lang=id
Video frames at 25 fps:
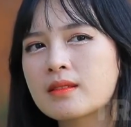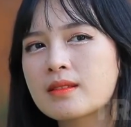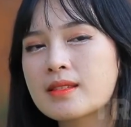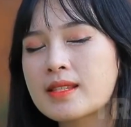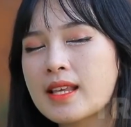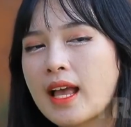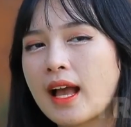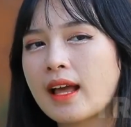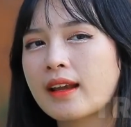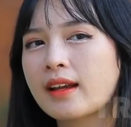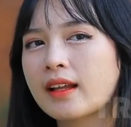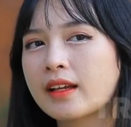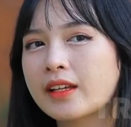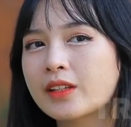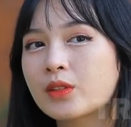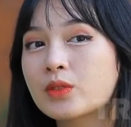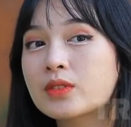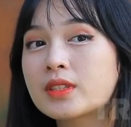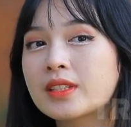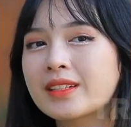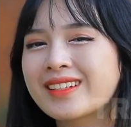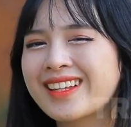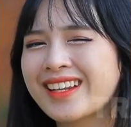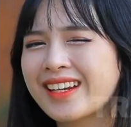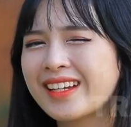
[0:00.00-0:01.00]
si anak itu
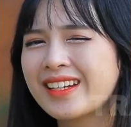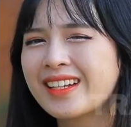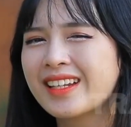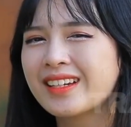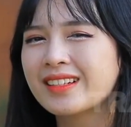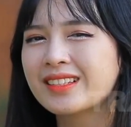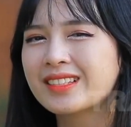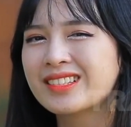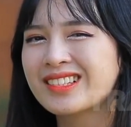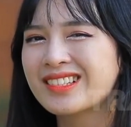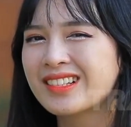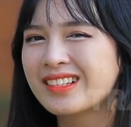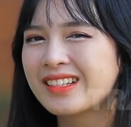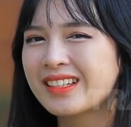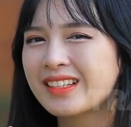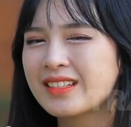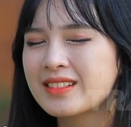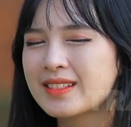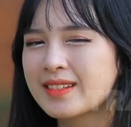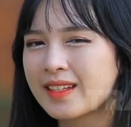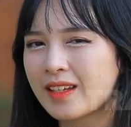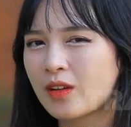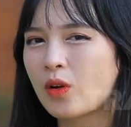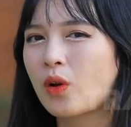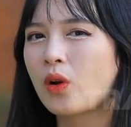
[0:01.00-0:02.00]
sendiri dari
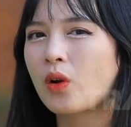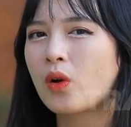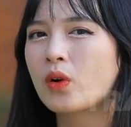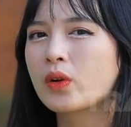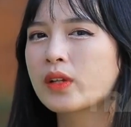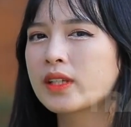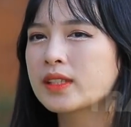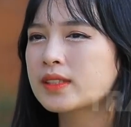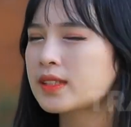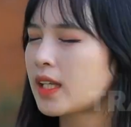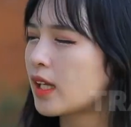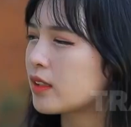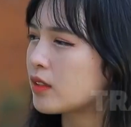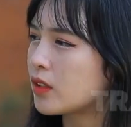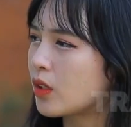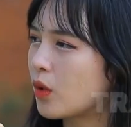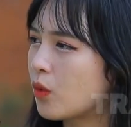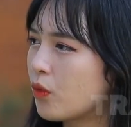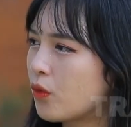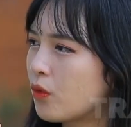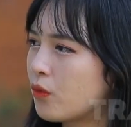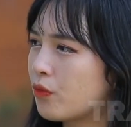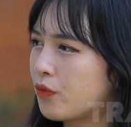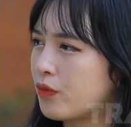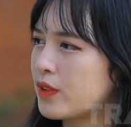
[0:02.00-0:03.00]
segi psikologis
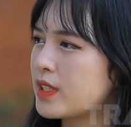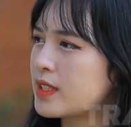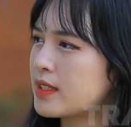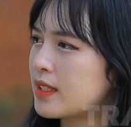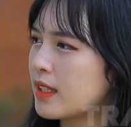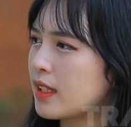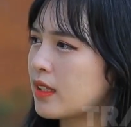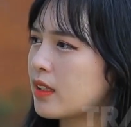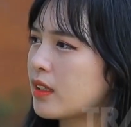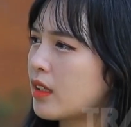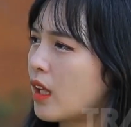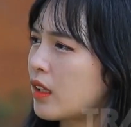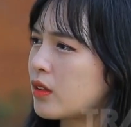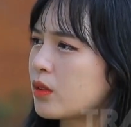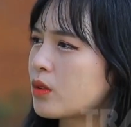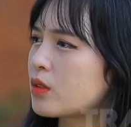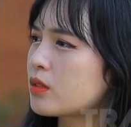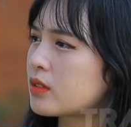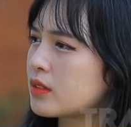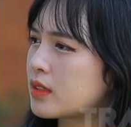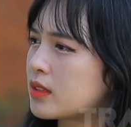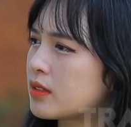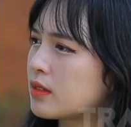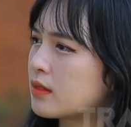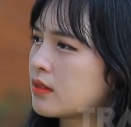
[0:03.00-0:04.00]
atau fisik atau